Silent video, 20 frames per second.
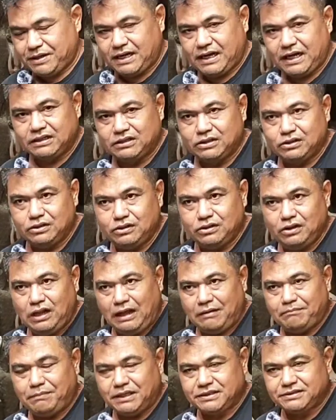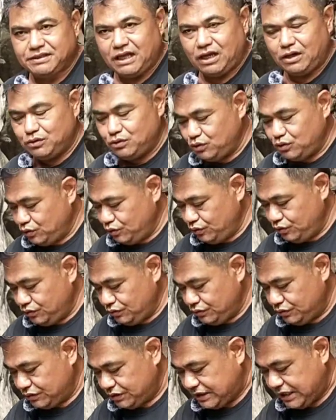bekatul, ampas tahu
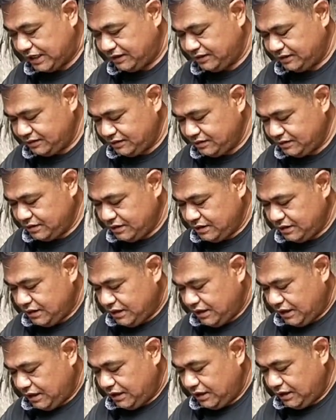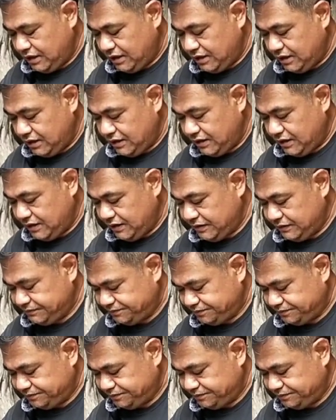dan uh,